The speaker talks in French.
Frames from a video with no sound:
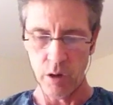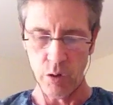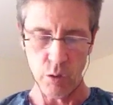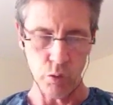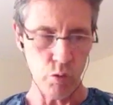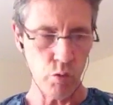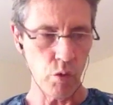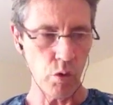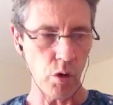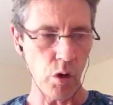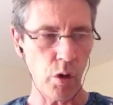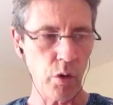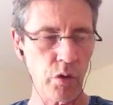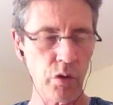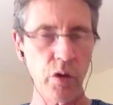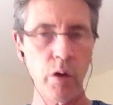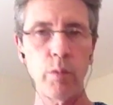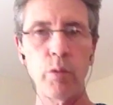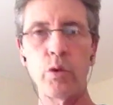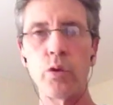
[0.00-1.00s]
où
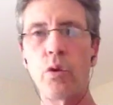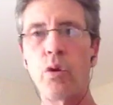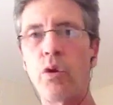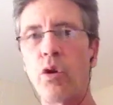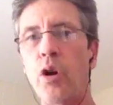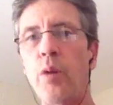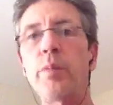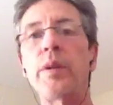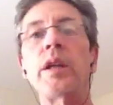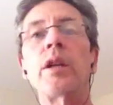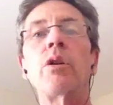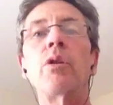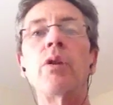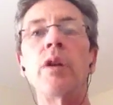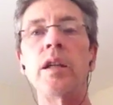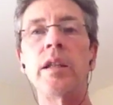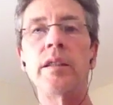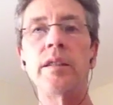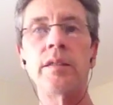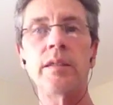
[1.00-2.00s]
l'ensemble de l'Europe est
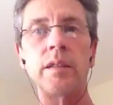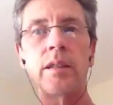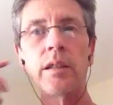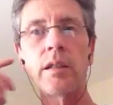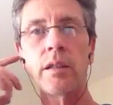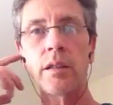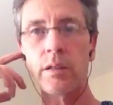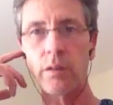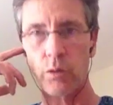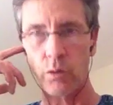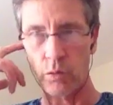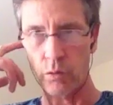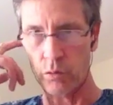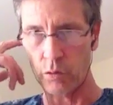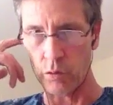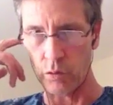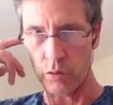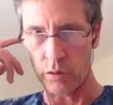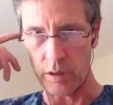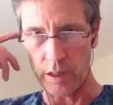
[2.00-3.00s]
coalisée hein,
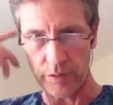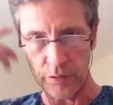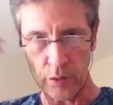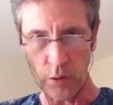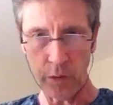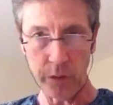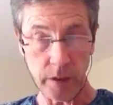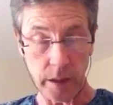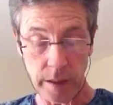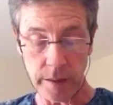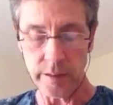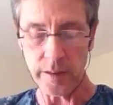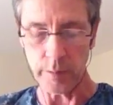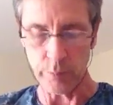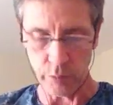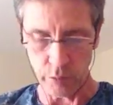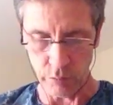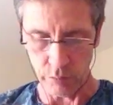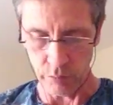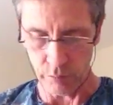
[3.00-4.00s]
contre la France, à
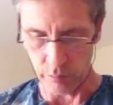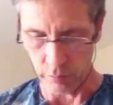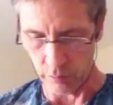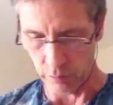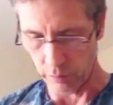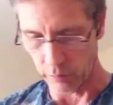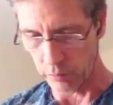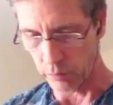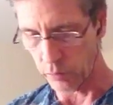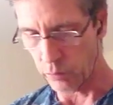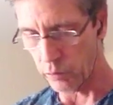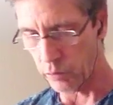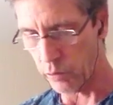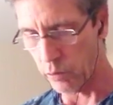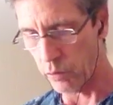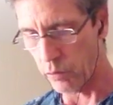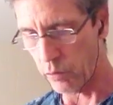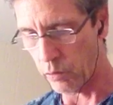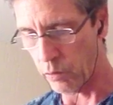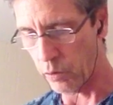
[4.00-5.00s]
l'exception donc
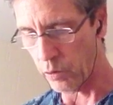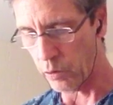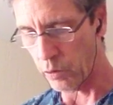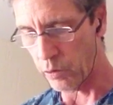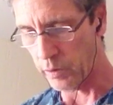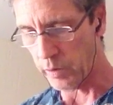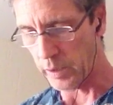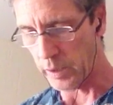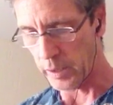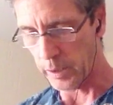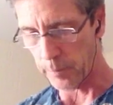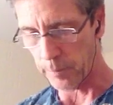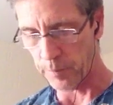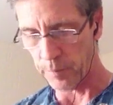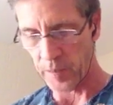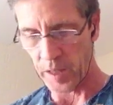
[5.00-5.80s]
de l'Angleterre.